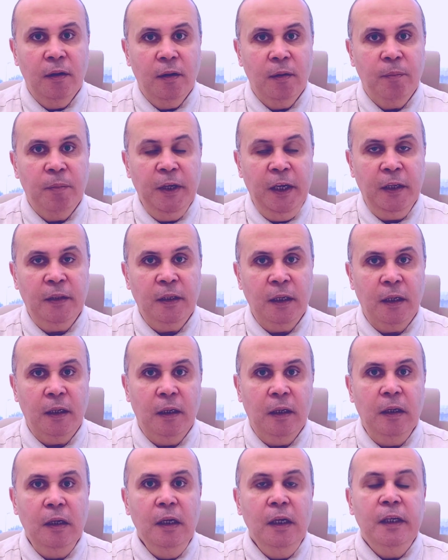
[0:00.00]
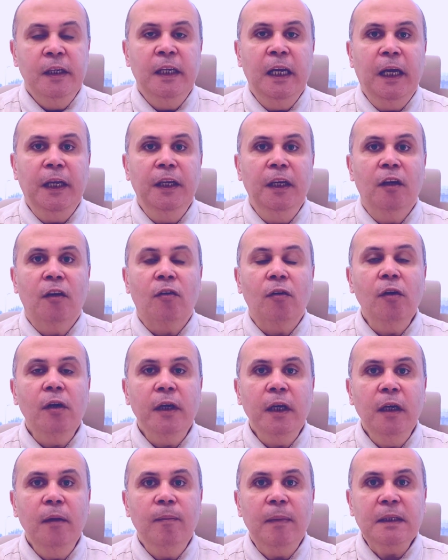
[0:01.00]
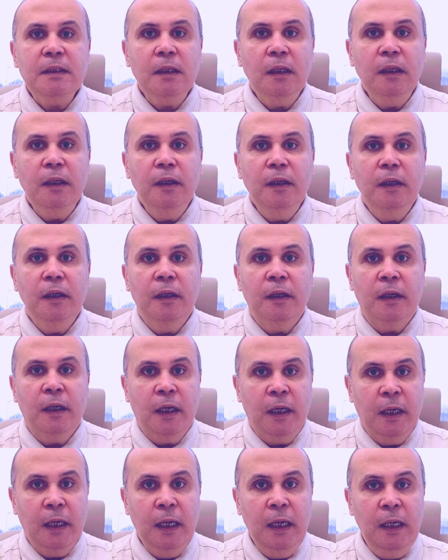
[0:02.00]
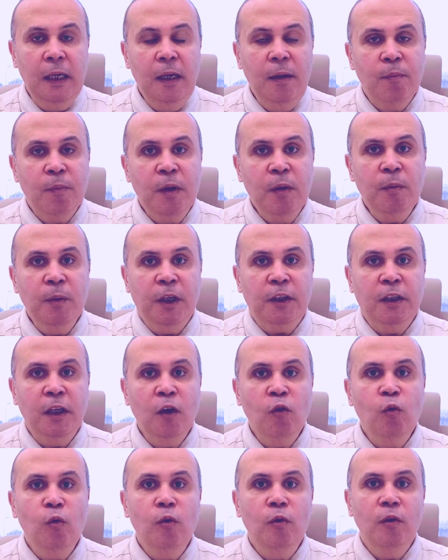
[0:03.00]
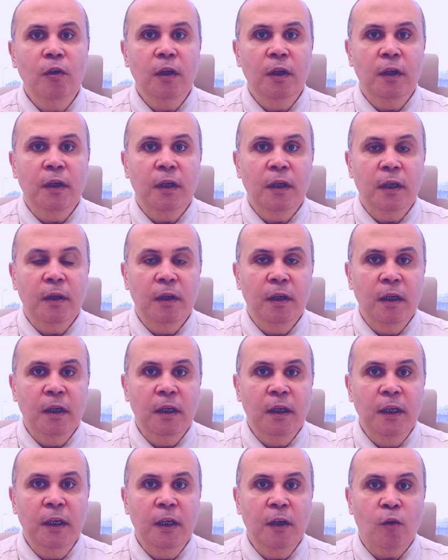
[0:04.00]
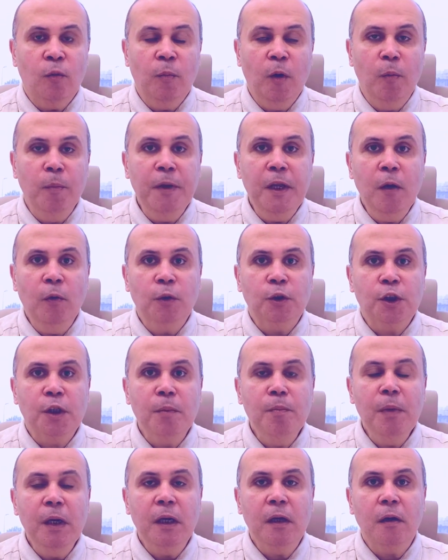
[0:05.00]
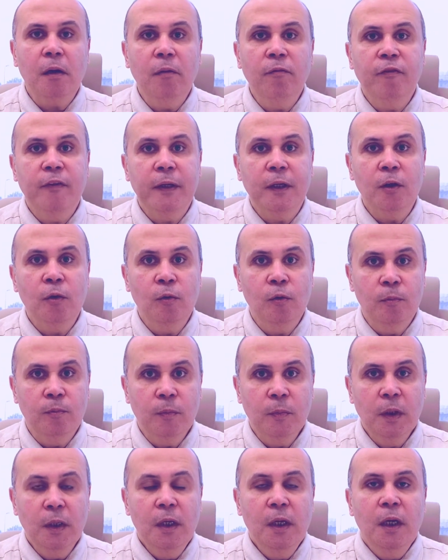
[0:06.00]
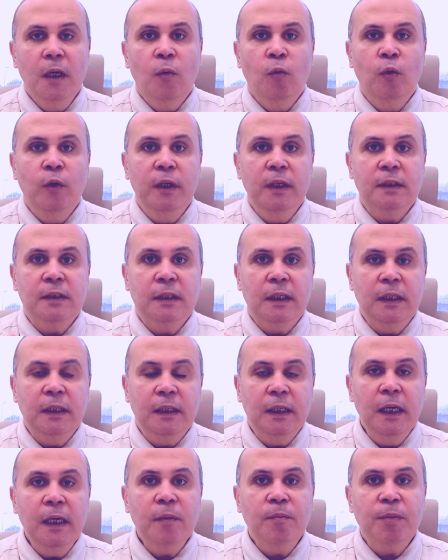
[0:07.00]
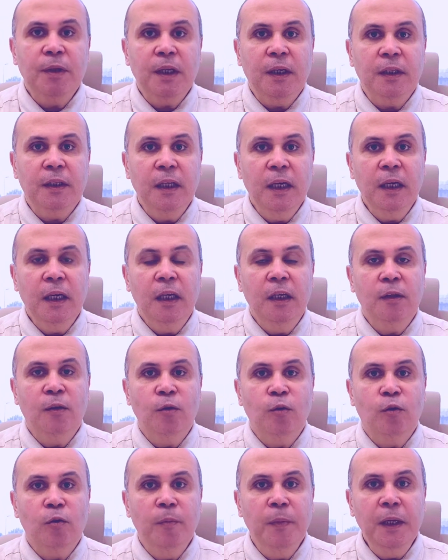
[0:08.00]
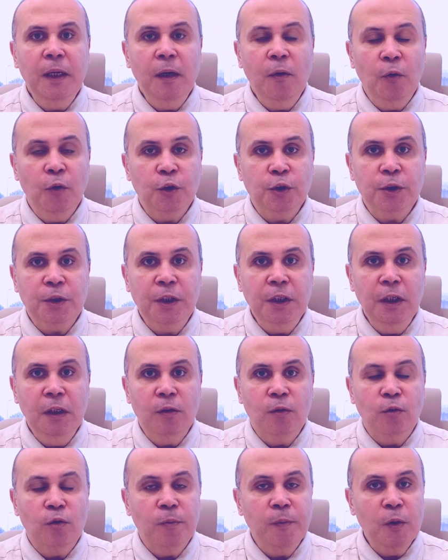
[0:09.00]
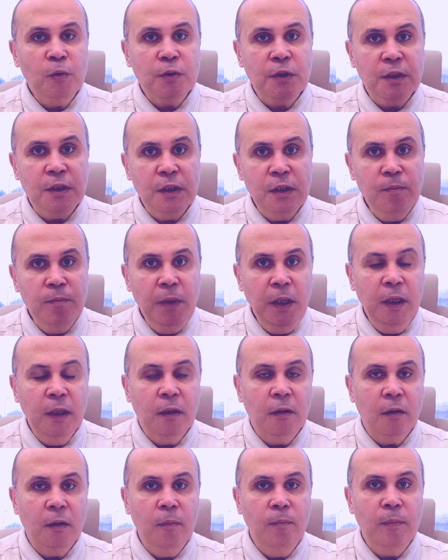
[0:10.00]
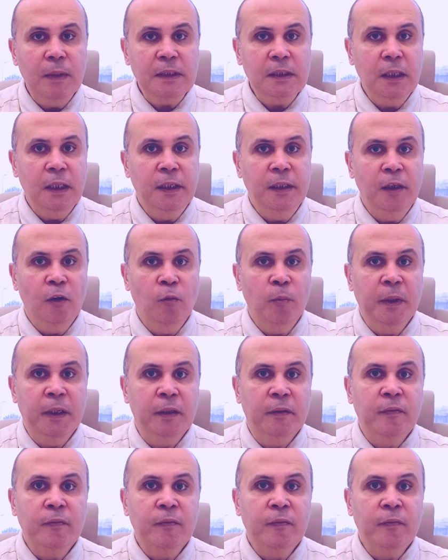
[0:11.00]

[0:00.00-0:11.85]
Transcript: بنحتاجها يعني الراجل مثلا الرجاله بيحتاجوا آه، ل 420 ملغ في اليوم والسيدات بتحتاج ل 320 ل 360 ملغ مثلا يوميا